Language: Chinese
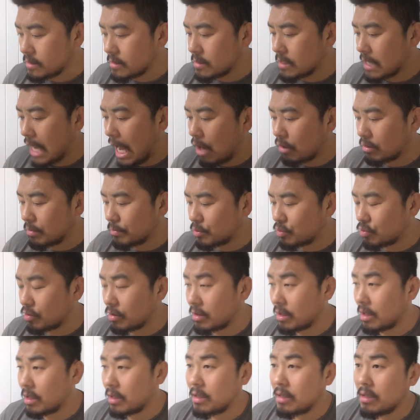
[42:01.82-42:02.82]
还有什么说
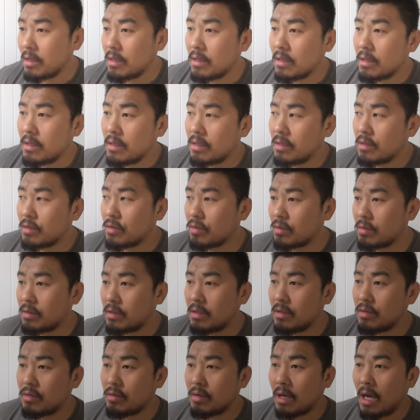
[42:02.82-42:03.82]
的？就
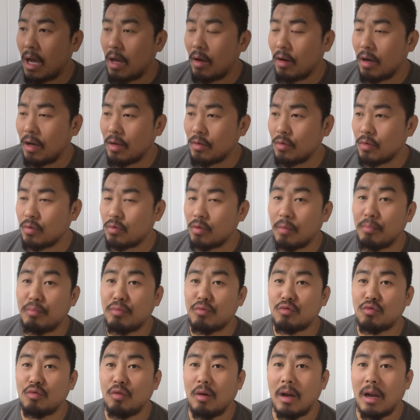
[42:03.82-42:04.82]
其实还有很多说不
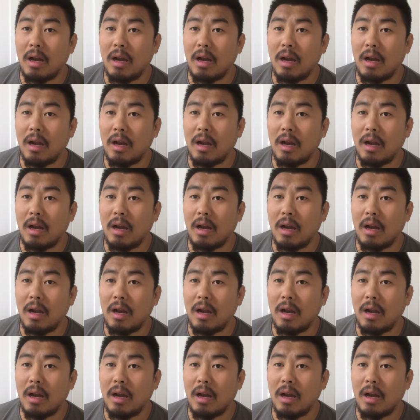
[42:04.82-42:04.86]
说